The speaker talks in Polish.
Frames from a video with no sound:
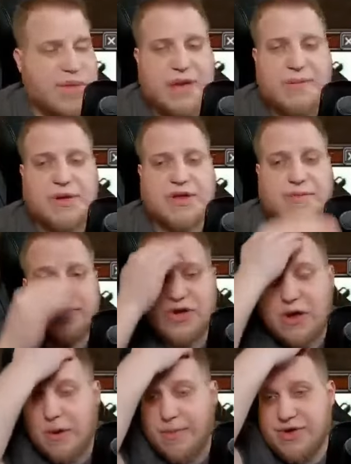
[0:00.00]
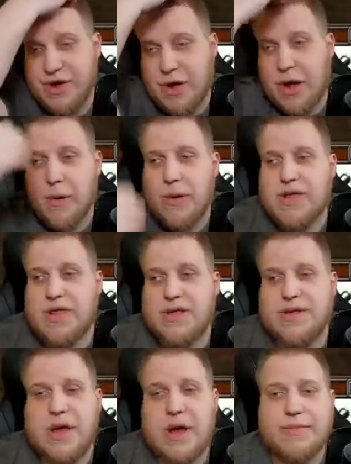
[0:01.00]
Kable czy przyjęłoby się koło z
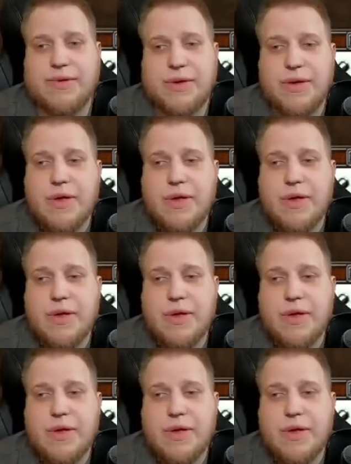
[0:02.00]
taliami.